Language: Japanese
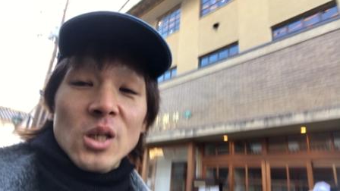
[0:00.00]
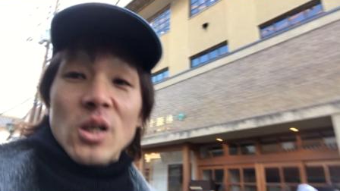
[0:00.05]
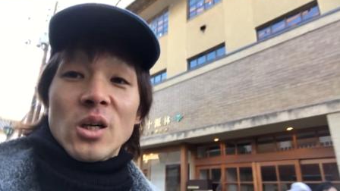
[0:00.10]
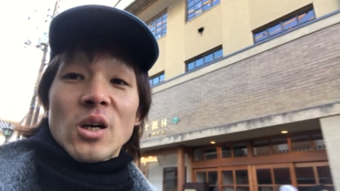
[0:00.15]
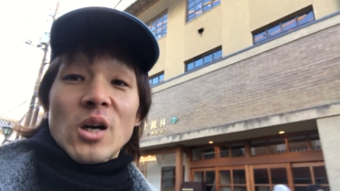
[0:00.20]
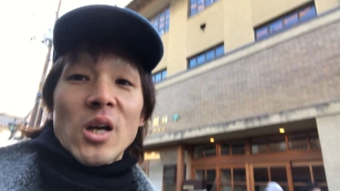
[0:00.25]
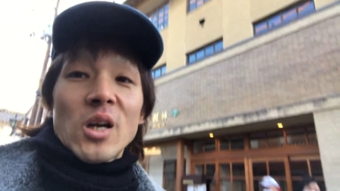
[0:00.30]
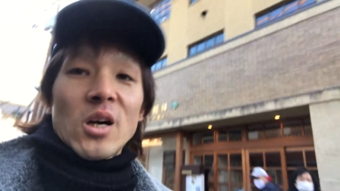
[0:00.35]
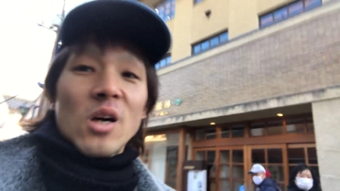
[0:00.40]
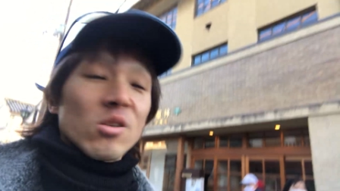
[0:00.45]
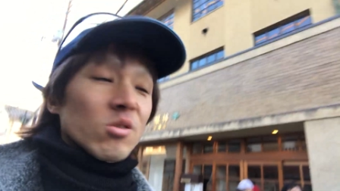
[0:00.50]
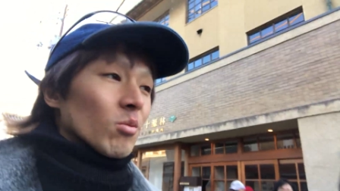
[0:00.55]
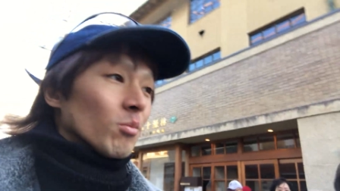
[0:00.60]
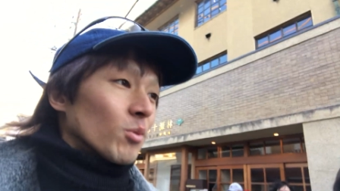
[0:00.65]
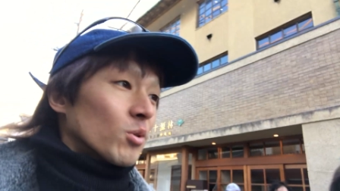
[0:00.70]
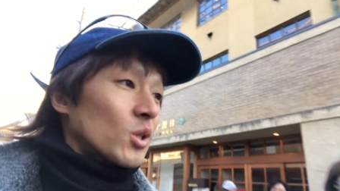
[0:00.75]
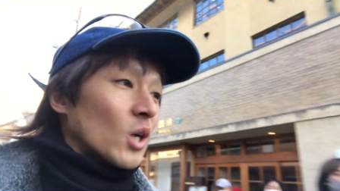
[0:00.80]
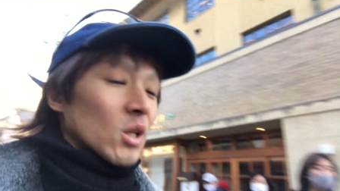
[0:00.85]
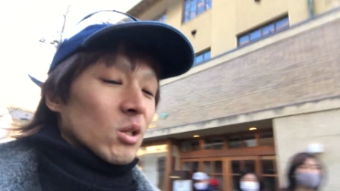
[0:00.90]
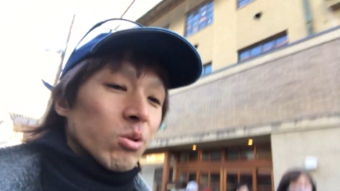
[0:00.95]
うかなと思っ
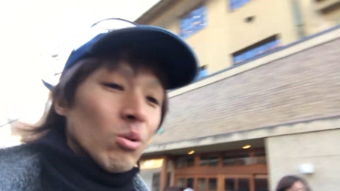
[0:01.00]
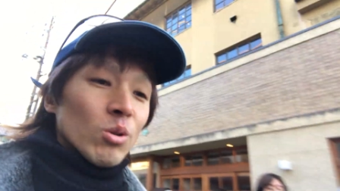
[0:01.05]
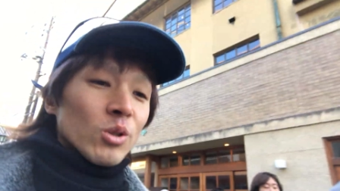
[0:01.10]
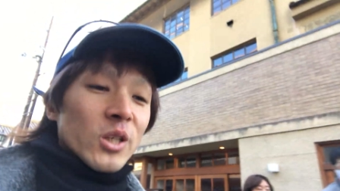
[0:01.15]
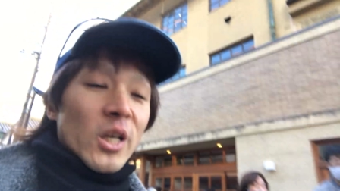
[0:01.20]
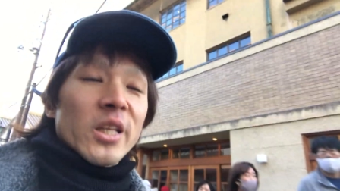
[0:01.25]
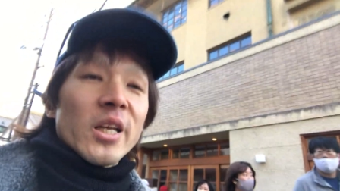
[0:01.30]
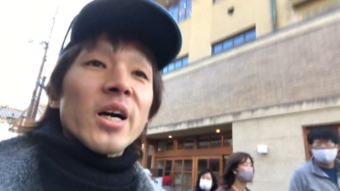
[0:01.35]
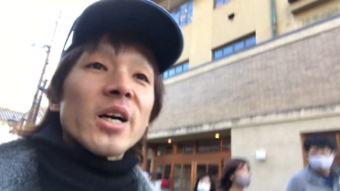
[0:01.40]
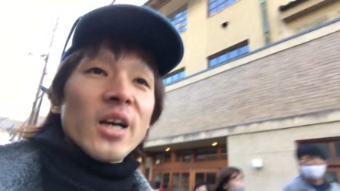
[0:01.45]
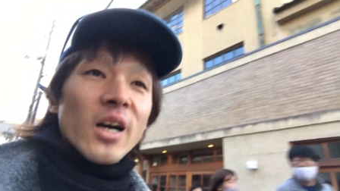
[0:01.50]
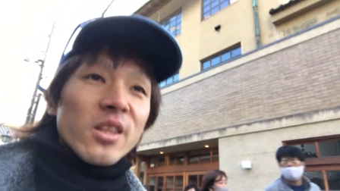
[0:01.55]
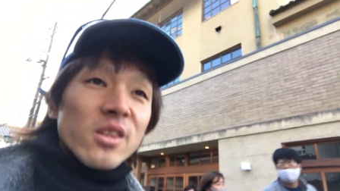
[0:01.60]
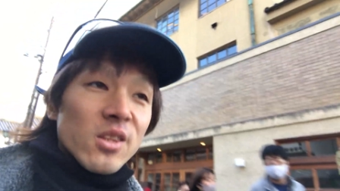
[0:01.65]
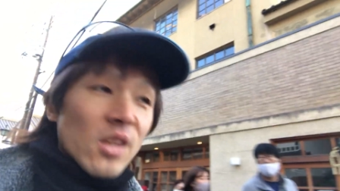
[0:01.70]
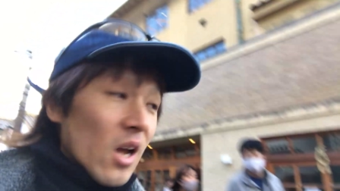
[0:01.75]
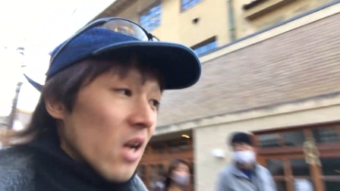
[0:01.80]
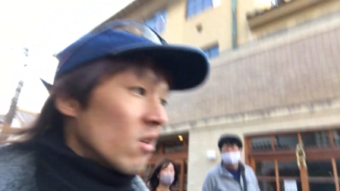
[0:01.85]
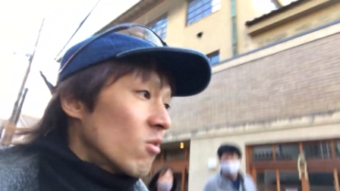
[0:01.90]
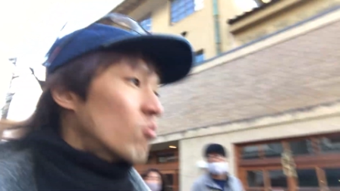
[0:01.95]
たそうじゃなかっ
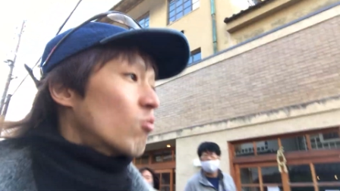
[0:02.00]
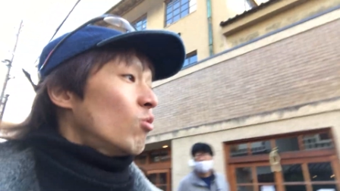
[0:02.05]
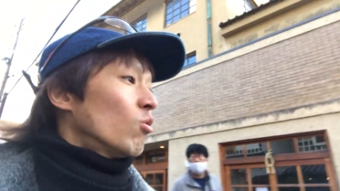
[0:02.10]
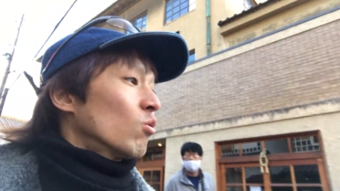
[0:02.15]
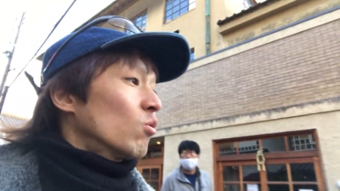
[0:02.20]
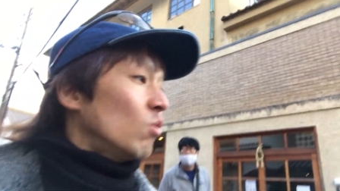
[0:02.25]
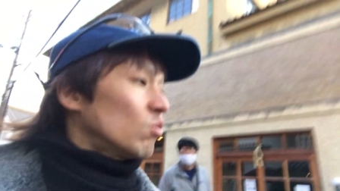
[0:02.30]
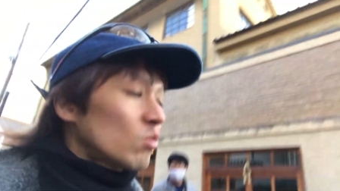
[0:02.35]
たよここ